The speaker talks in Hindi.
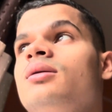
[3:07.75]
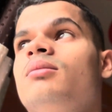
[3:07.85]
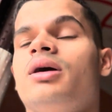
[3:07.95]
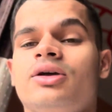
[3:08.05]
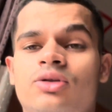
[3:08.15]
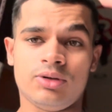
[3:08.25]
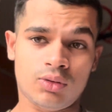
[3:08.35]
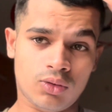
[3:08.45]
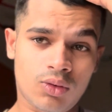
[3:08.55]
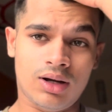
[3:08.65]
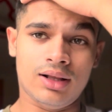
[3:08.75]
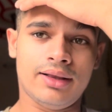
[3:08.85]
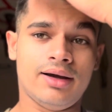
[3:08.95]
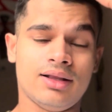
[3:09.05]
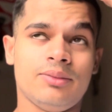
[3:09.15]
बाकी रोडों का हाल
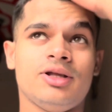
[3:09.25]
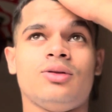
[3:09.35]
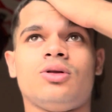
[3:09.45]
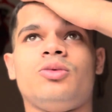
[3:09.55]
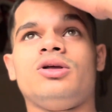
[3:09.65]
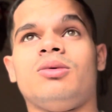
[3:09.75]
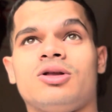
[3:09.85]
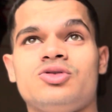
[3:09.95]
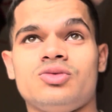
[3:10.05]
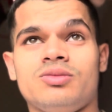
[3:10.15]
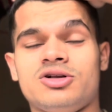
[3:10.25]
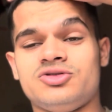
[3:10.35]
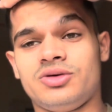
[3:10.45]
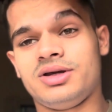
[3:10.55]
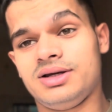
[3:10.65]
दिखाया था मैंने रोड पूरी भर भर
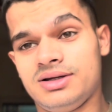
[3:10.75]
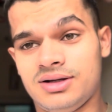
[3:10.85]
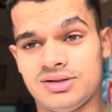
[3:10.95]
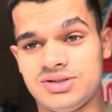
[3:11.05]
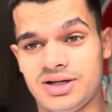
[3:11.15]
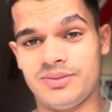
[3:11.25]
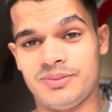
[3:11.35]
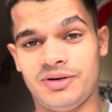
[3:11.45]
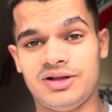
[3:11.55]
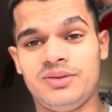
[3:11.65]
चुकी हैं हर जगह पे पानी